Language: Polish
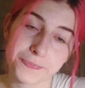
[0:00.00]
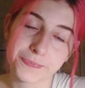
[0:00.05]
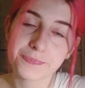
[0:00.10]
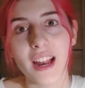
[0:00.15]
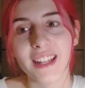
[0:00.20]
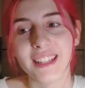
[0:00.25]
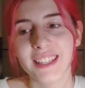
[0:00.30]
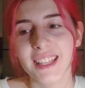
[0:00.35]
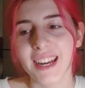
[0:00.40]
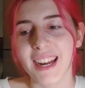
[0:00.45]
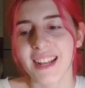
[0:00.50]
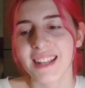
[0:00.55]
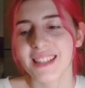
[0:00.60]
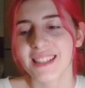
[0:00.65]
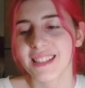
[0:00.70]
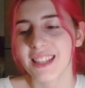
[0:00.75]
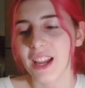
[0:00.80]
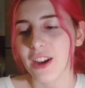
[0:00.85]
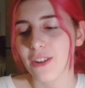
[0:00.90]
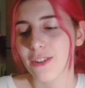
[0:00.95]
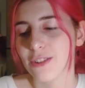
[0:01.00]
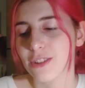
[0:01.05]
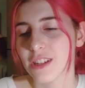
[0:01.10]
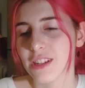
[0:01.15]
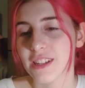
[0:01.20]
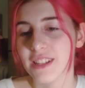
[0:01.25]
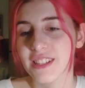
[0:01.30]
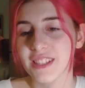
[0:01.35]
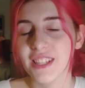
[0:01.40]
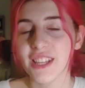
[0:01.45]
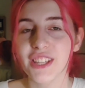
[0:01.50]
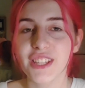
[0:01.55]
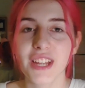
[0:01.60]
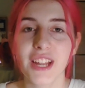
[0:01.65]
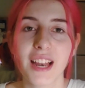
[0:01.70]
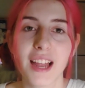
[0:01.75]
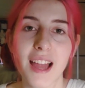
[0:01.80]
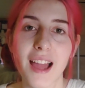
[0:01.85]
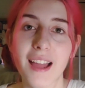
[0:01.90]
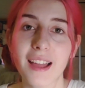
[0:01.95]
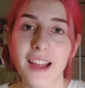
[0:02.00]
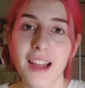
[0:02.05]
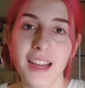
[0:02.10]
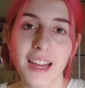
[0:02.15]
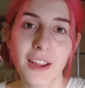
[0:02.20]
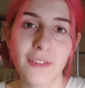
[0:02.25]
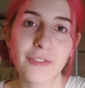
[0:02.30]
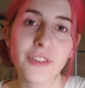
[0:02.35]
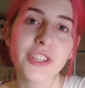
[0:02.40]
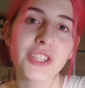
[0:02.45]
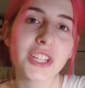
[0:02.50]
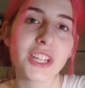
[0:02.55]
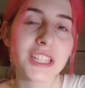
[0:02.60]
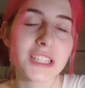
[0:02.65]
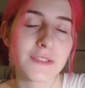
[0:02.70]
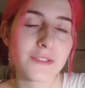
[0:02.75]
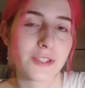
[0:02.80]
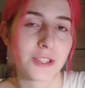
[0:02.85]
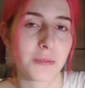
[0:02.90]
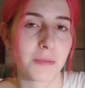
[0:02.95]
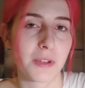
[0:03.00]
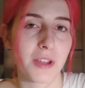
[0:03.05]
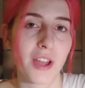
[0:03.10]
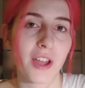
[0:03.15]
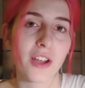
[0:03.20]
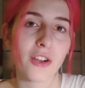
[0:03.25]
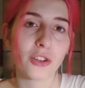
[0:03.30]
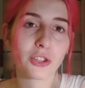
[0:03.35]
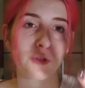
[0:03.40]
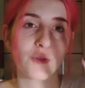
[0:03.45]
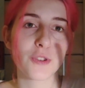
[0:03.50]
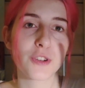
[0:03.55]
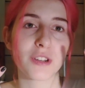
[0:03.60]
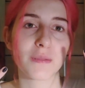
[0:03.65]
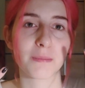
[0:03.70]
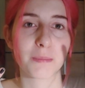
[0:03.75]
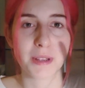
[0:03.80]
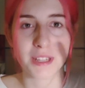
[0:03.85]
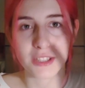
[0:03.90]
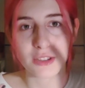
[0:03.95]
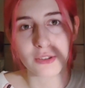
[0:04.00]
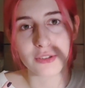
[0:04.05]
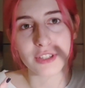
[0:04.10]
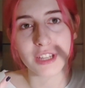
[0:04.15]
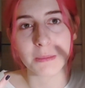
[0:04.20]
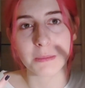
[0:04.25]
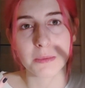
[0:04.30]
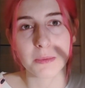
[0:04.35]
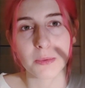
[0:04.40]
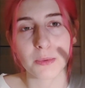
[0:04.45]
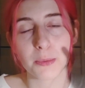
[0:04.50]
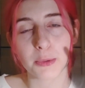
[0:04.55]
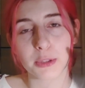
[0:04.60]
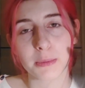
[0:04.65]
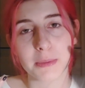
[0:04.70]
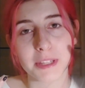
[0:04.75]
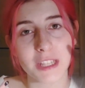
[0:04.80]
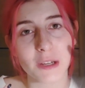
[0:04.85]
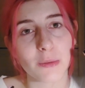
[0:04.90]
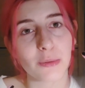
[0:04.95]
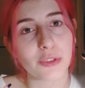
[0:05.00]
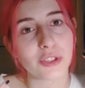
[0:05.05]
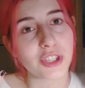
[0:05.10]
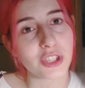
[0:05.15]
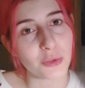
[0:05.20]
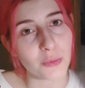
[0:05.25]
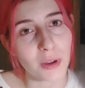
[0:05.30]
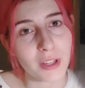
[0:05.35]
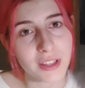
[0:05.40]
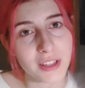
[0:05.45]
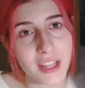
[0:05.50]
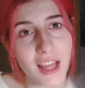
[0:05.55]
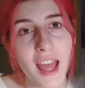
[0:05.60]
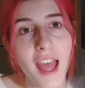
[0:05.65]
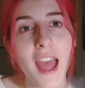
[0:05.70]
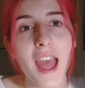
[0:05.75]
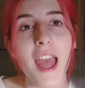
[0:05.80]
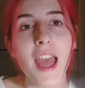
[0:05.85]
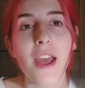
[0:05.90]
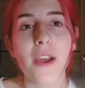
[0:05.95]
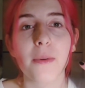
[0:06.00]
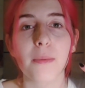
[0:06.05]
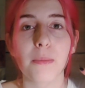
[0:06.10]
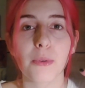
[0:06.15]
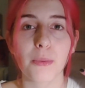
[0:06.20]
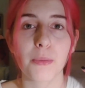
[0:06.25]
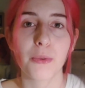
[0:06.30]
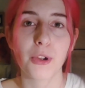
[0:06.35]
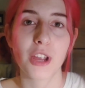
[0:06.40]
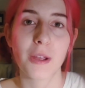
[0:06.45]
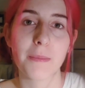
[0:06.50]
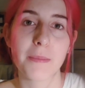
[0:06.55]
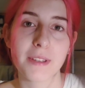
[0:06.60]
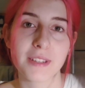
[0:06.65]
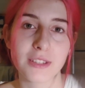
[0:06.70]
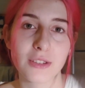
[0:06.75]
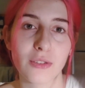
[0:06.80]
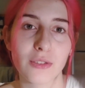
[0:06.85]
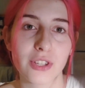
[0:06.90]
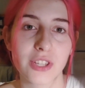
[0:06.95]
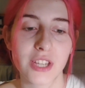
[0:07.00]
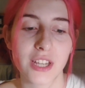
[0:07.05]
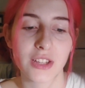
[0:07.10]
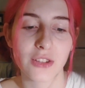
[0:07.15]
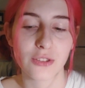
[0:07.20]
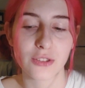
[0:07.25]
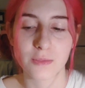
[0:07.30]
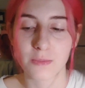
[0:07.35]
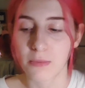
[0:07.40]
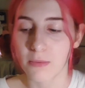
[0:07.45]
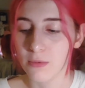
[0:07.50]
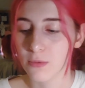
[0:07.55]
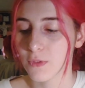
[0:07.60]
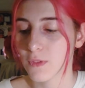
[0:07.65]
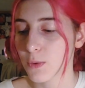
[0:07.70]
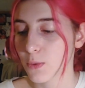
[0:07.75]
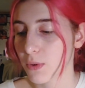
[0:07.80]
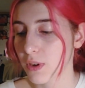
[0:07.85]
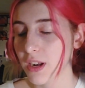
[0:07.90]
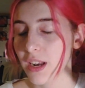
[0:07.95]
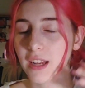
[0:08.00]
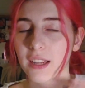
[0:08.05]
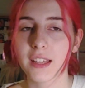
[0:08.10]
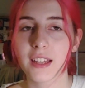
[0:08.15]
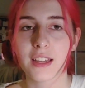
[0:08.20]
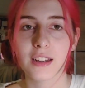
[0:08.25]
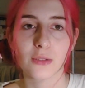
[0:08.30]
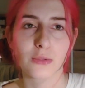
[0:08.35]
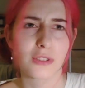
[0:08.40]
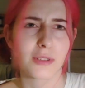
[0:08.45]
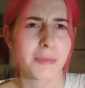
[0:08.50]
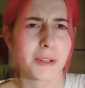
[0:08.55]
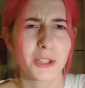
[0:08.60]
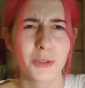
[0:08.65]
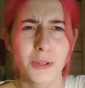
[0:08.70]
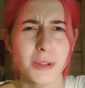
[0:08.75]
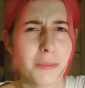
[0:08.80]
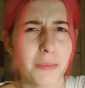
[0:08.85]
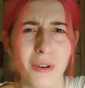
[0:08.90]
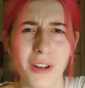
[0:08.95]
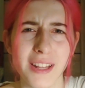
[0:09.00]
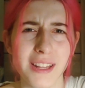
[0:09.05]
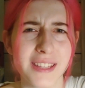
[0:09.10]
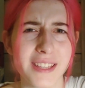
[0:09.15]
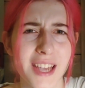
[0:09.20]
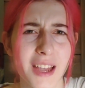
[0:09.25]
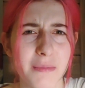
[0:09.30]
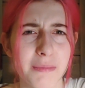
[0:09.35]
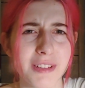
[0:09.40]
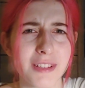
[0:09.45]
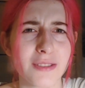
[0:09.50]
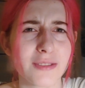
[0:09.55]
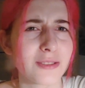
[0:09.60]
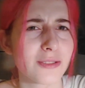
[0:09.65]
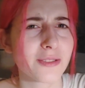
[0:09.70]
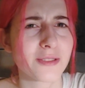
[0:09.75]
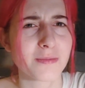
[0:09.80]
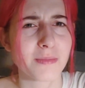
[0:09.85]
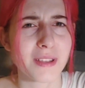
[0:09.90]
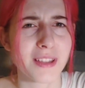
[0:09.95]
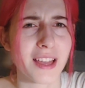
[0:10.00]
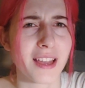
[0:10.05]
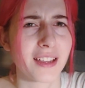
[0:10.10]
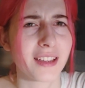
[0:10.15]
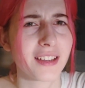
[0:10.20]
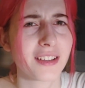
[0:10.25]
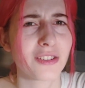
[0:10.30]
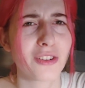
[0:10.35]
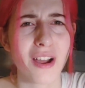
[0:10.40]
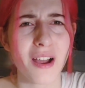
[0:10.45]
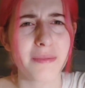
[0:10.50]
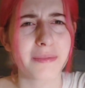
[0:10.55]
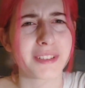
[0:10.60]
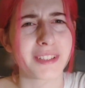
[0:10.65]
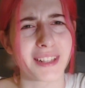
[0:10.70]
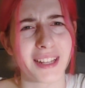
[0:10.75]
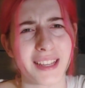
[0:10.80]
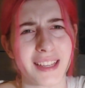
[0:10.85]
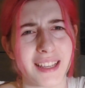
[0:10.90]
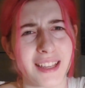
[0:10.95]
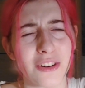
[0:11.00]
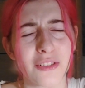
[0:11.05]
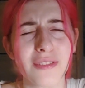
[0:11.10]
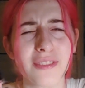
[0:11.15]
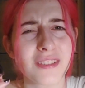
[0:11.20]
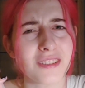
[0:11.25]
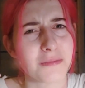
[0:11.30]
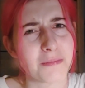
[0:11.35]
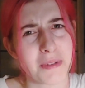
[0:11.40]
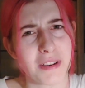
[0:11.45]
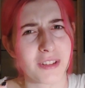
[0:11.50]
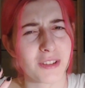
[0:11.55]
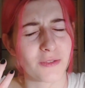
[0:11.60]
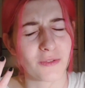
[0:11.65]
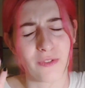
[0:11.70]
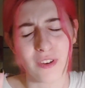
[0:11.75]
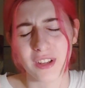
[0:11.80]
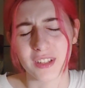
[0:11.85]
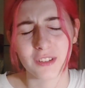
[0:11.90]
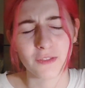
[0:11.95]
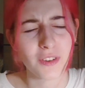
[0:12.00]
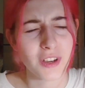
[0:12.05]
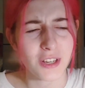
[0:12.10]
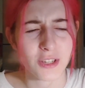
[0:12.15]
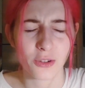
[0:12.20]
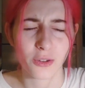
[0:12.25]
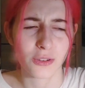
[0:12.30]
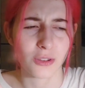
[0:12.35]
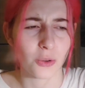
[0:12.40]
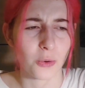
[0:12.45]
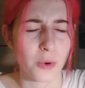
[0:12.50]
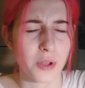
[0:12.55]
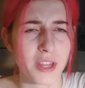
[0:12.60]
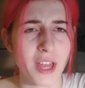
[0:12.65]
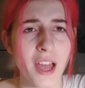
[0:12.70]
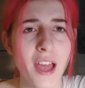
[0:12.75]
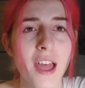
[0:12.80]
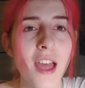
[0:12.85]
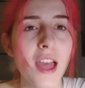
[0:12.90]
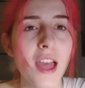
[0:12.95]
Ale teraz, jako że jest niedziela, a ja w niedzielę zawsze sobie odświeżam paznokcie, aby były potem cały tydzień ładne, bo moje paznokcie to jest po prostu tylko lakier, który by the way polecam, jest on z Rossmana i kocham ten lakier, on jest bardzo fajny, fajnie się go nakłada.